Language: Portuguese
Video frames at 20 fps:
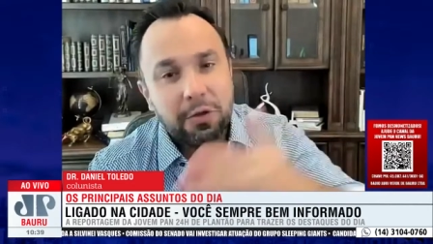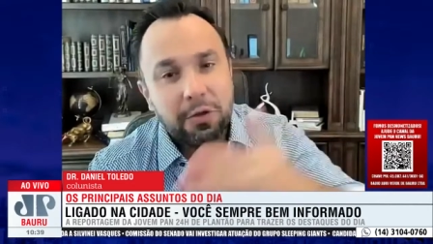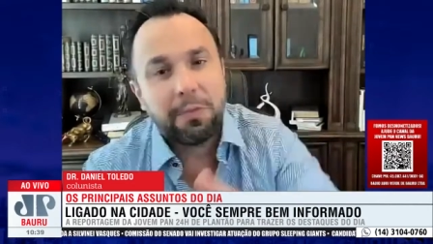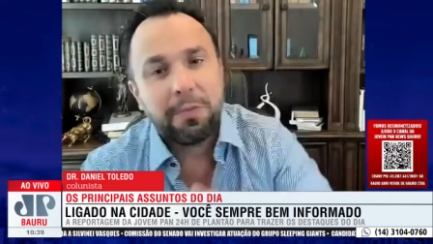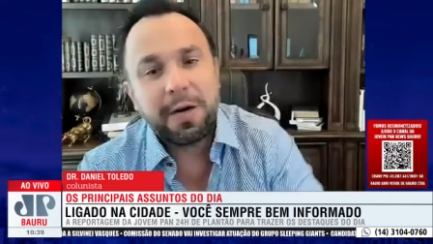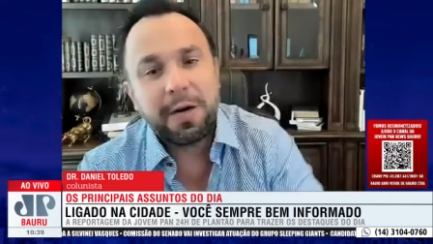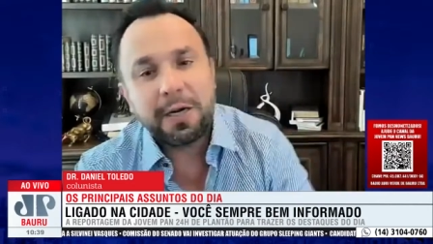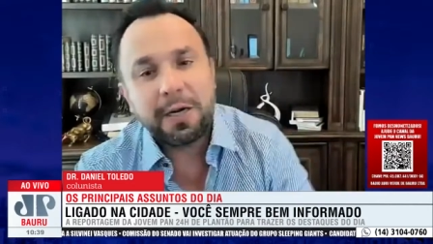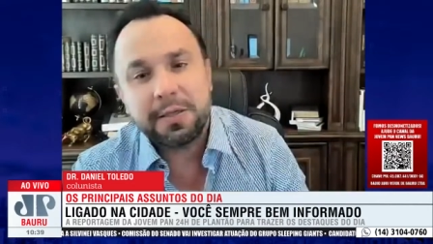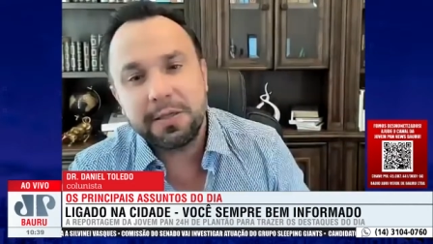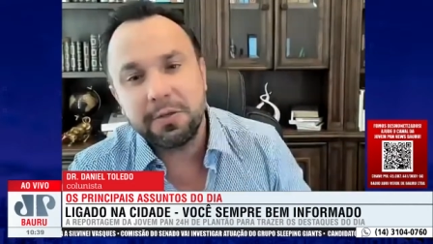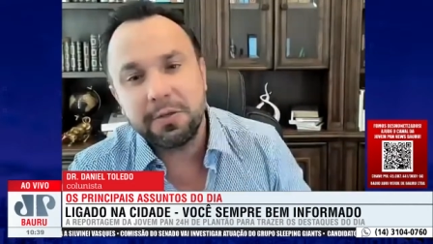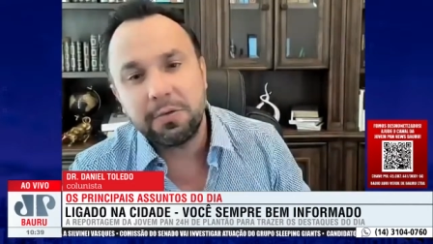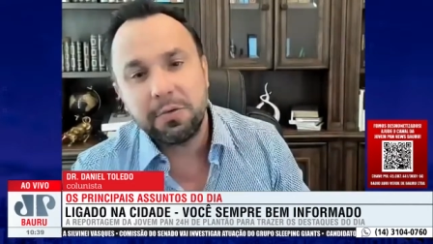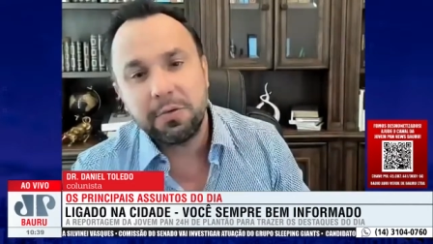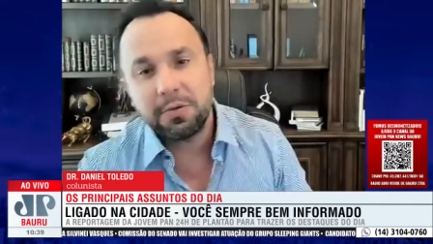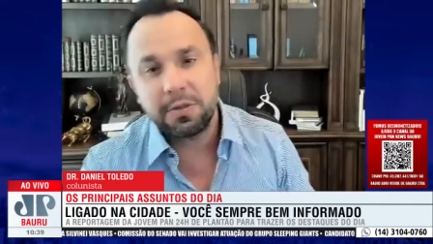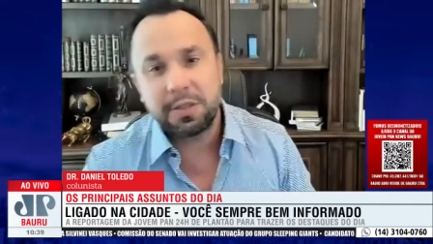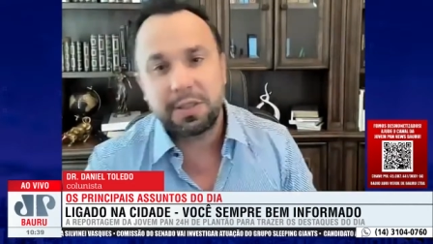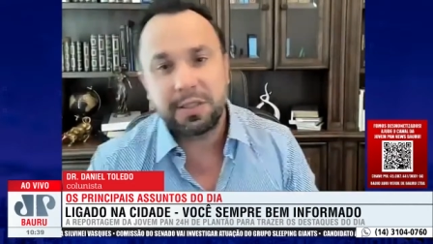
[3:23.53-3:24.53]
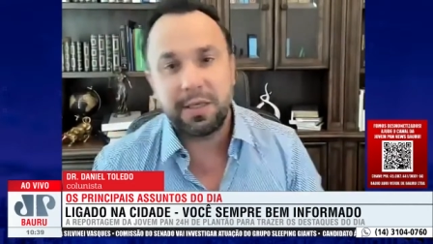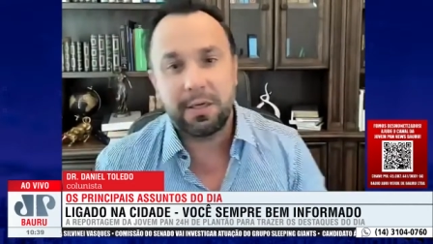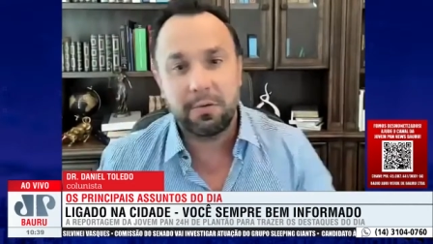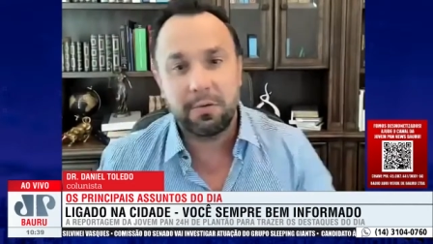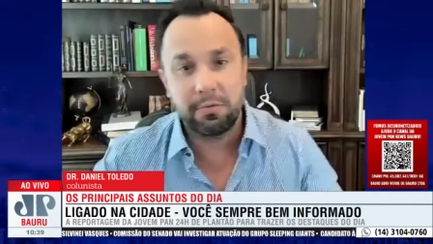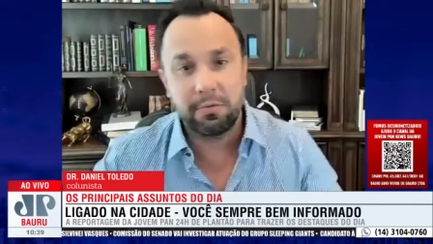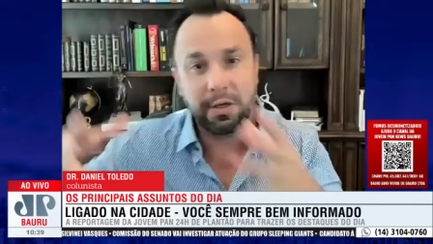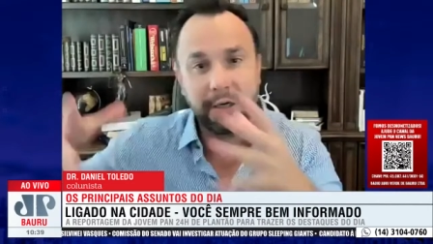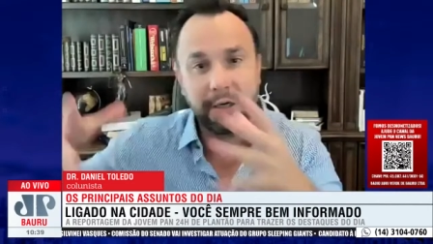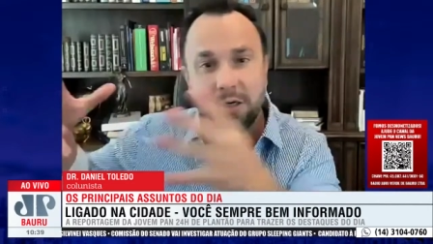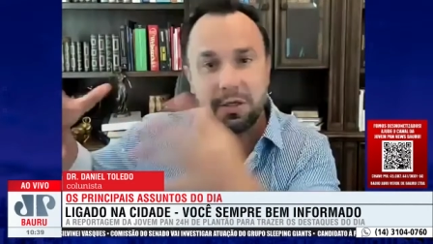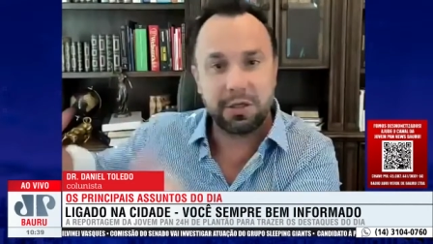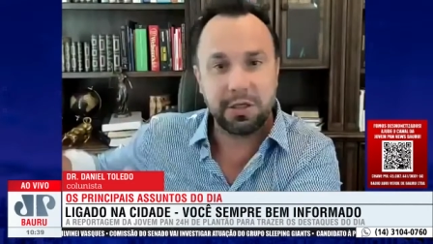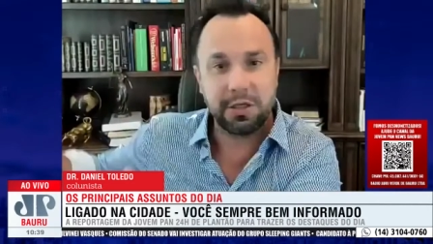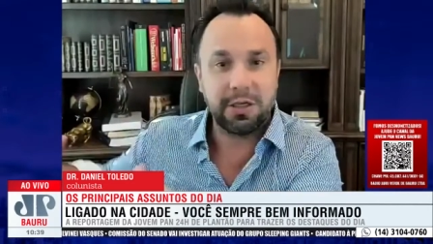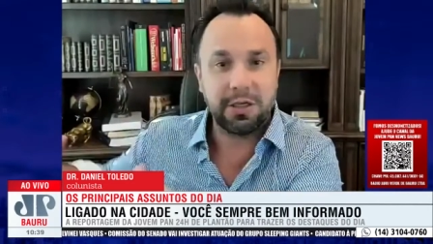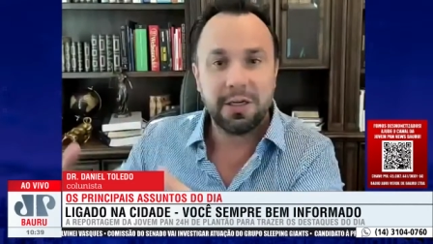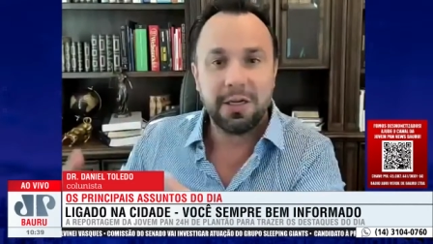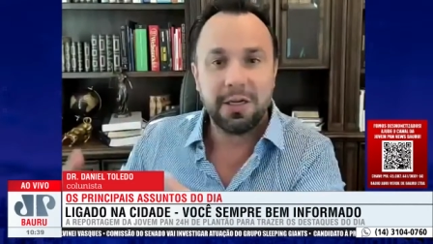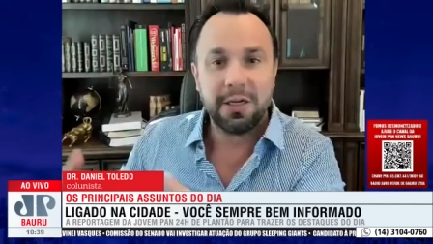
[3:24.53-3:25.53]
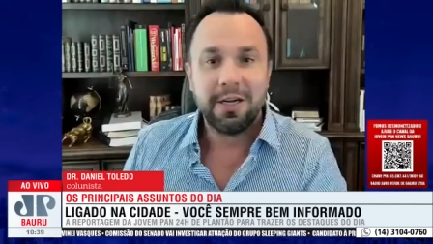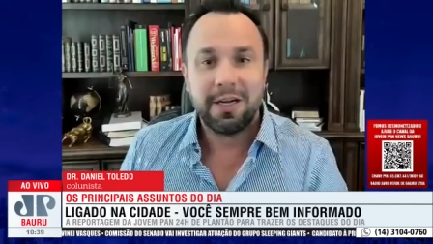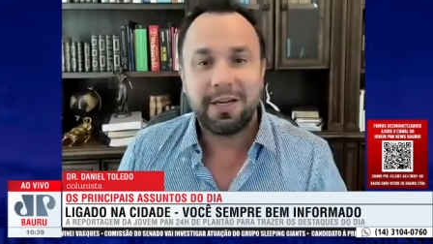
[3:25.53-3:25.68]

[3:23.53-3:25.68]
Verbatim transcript: do Brasil ser um grande.